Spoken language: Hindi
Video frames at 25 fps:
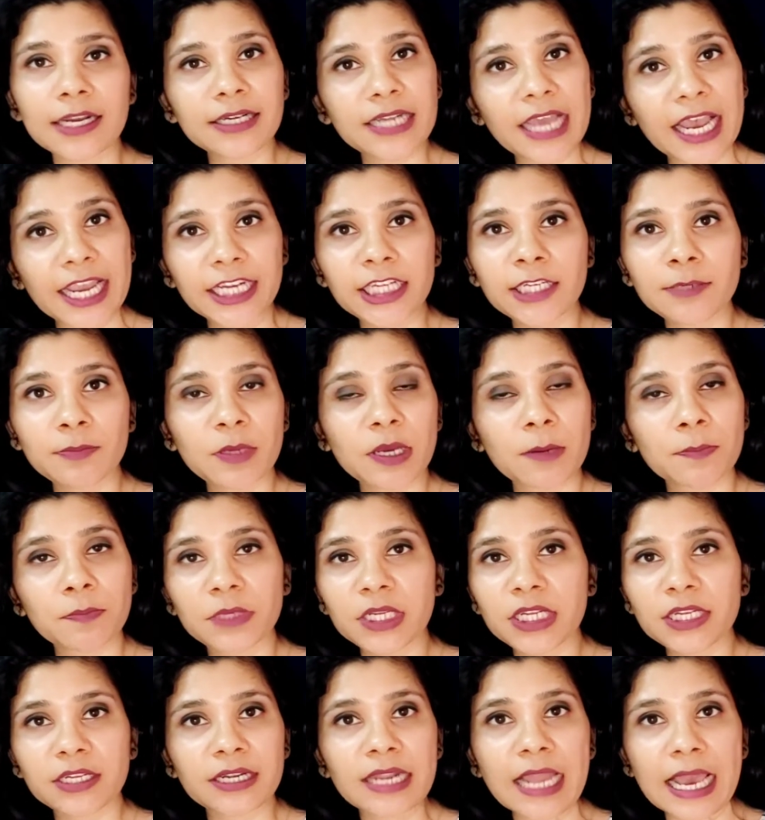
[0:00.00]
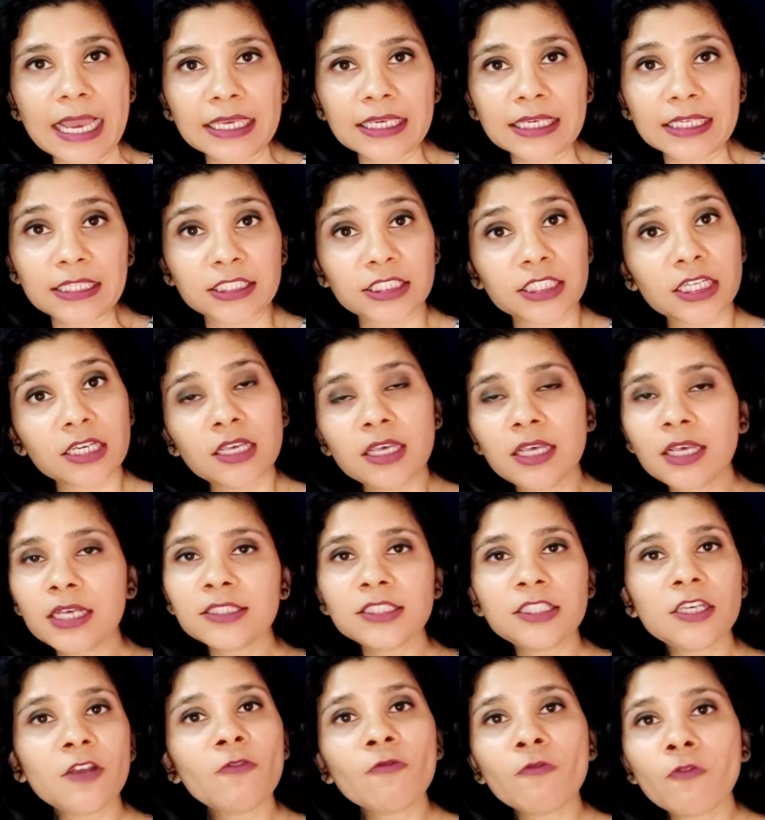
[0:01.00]
डाइट पे अपनी रिलाई कीजिए
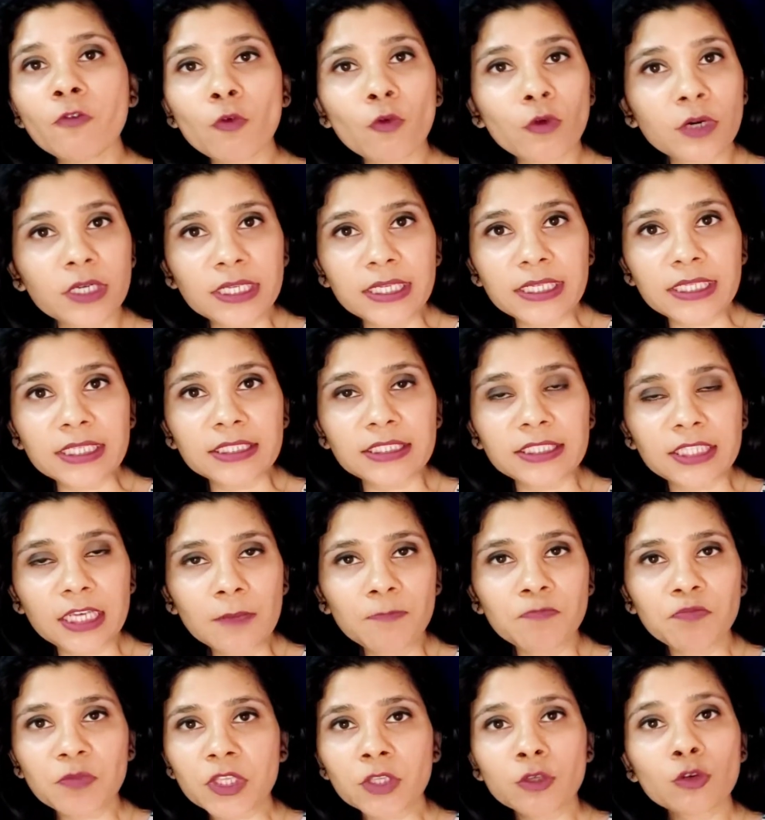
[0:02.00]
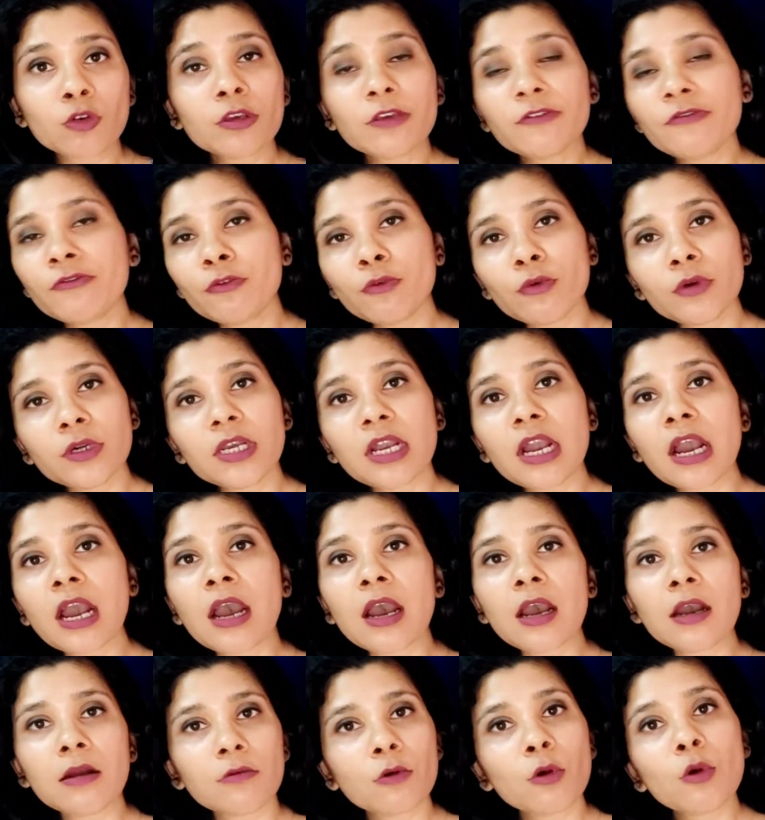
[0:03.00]
सिर्फ फूड लीजिए क्योंकि फूड का
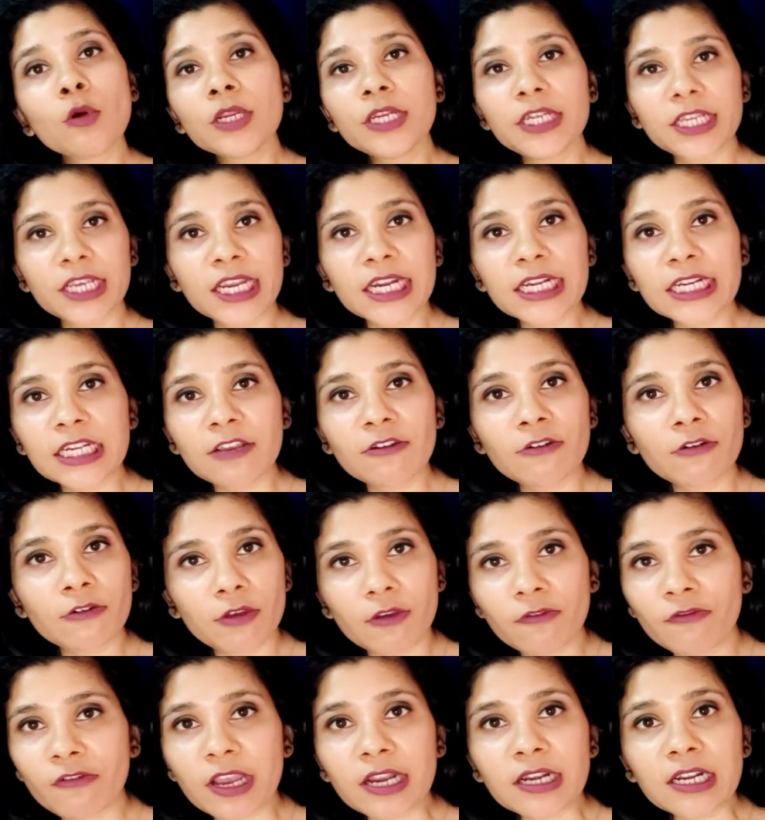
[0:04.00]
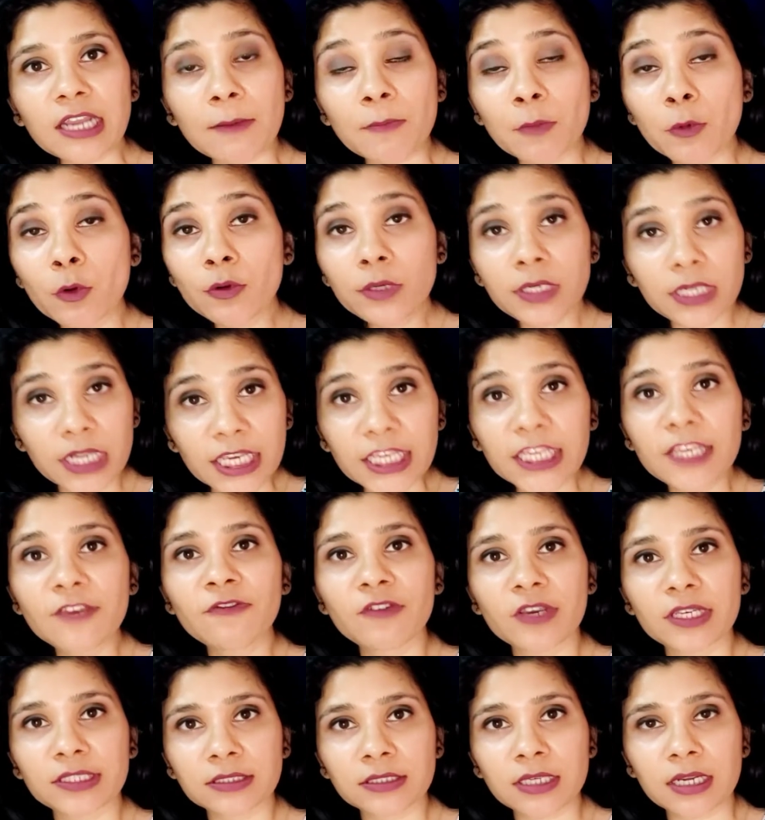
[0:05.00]
कोई निगेटिव इफेक्ट आपको नहीं
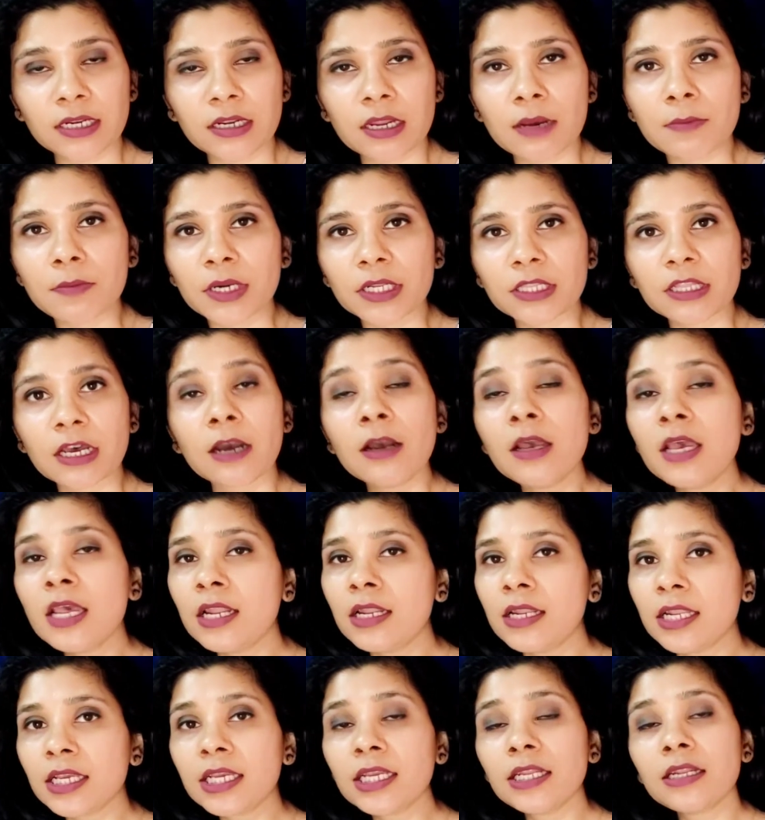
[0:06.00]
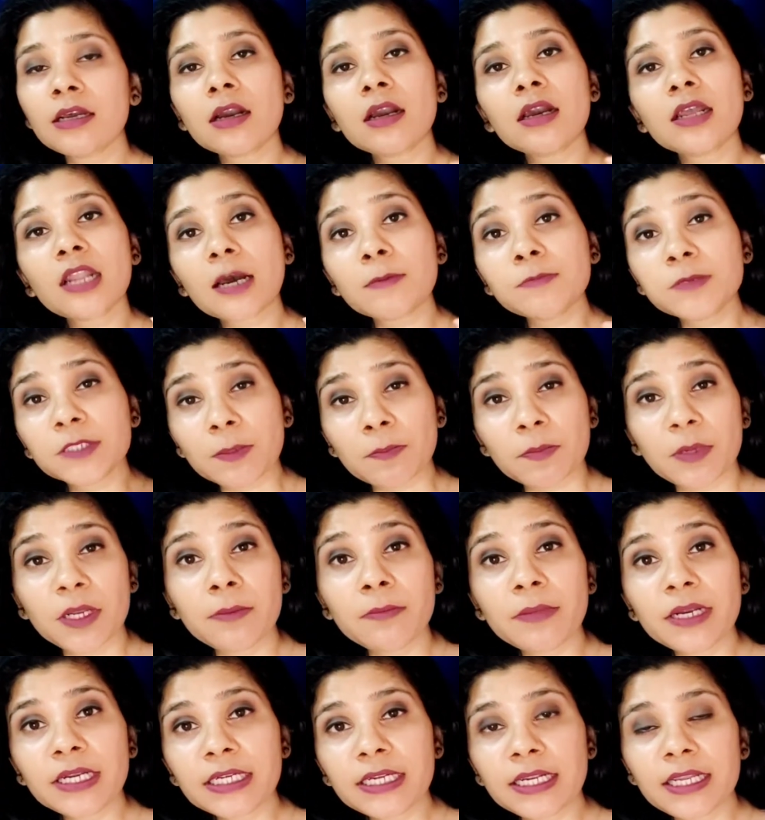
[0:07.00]
फेस करना पड़ता लेकिन अगर आप
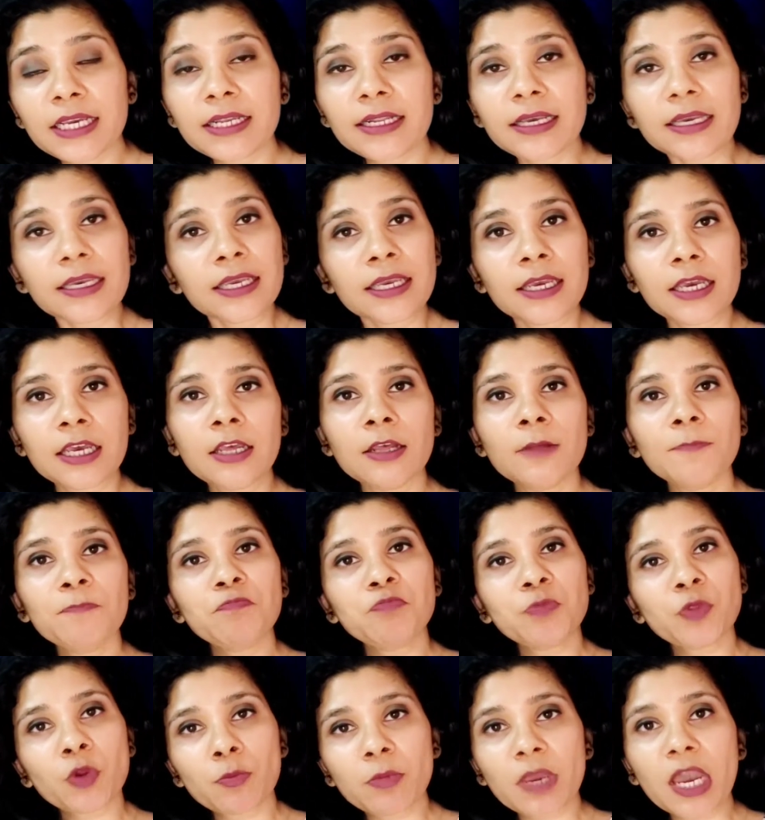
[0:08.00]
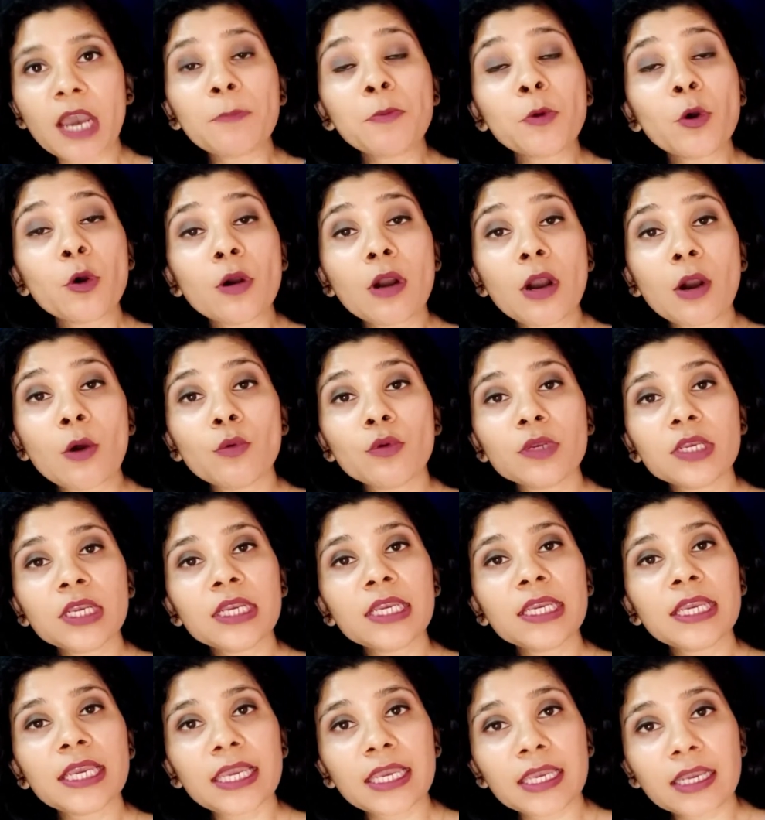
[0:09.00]
सप्लीमेंट ले रहे हैं तो मैं आपको कहूंगी
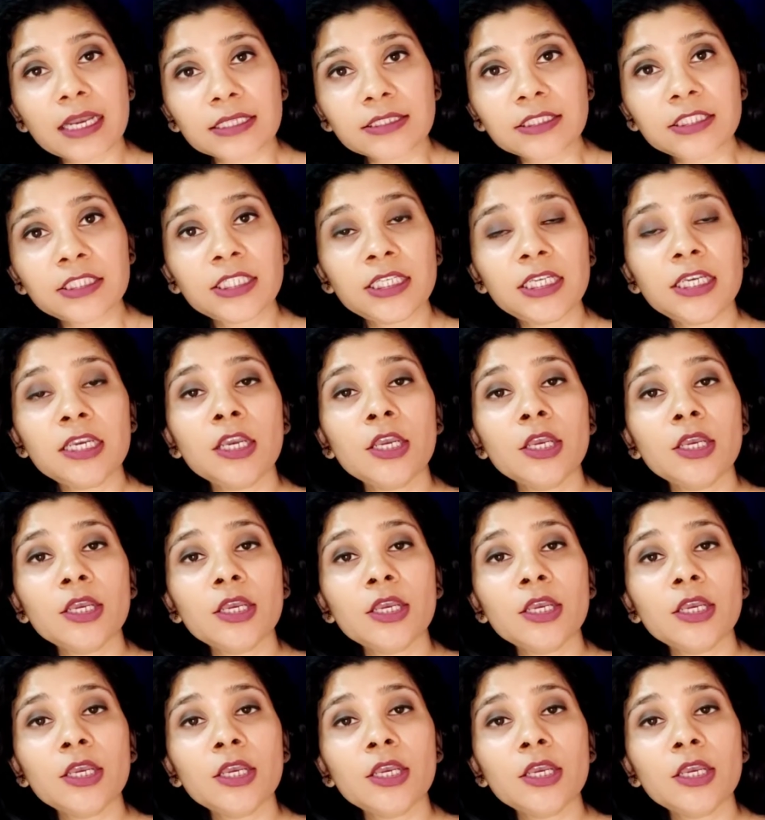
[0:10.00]
कि एक अच्छी